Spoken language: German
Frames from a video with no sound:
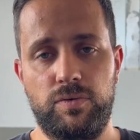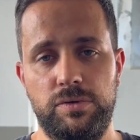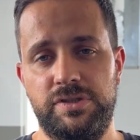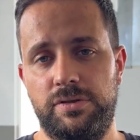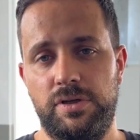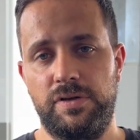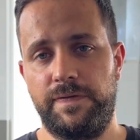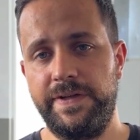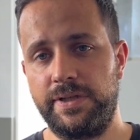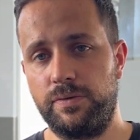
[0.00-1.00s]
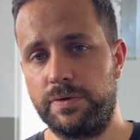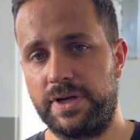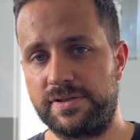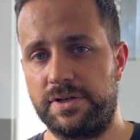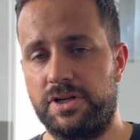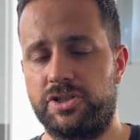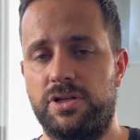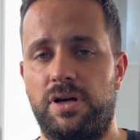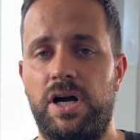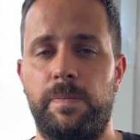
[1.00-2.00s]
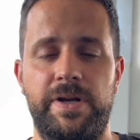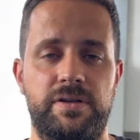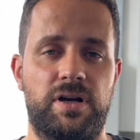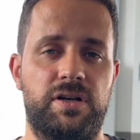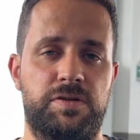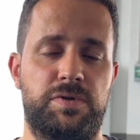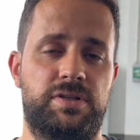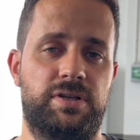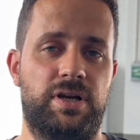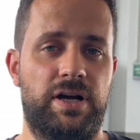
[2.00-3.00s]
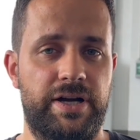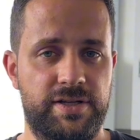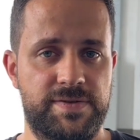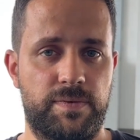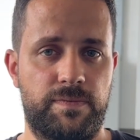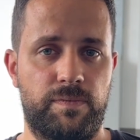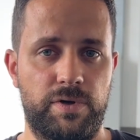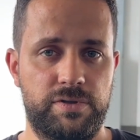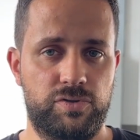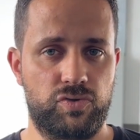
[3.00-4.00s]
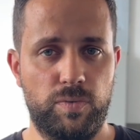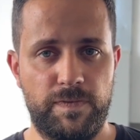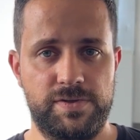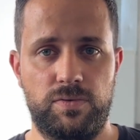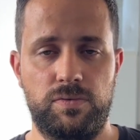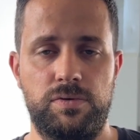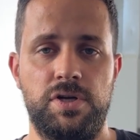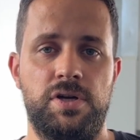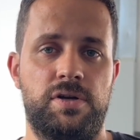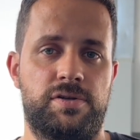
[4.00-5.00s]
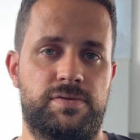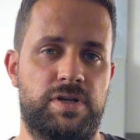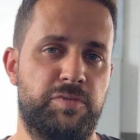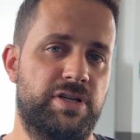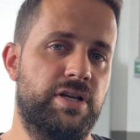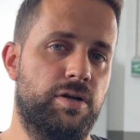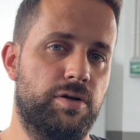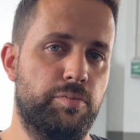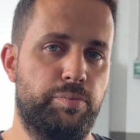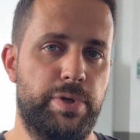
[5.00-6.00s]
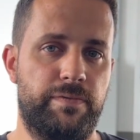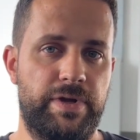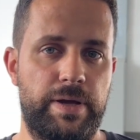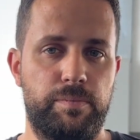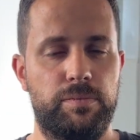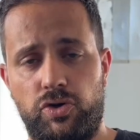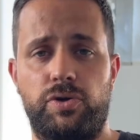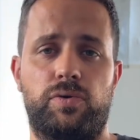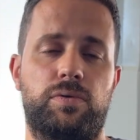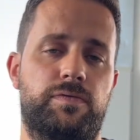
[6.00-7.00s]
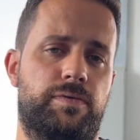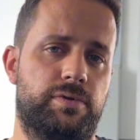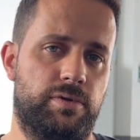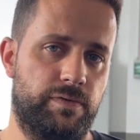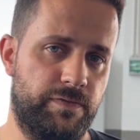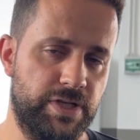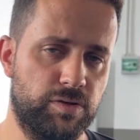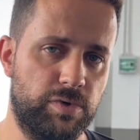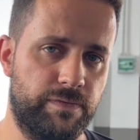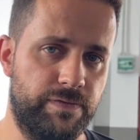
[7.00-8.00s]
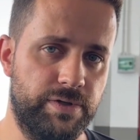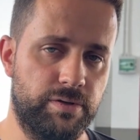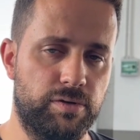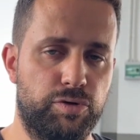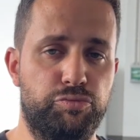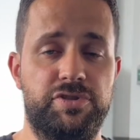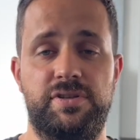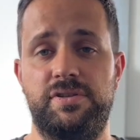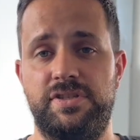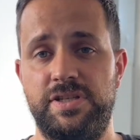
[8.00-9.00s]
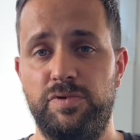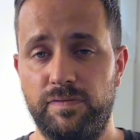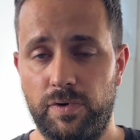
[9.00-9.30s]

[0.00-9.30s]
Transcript: Grund, viele Glühkerzenhersteller arbeiten gar nicht mit einer 12 Volt Stromversorgung, sondern mit einer PWM-Steuerung von 4,4 bis 7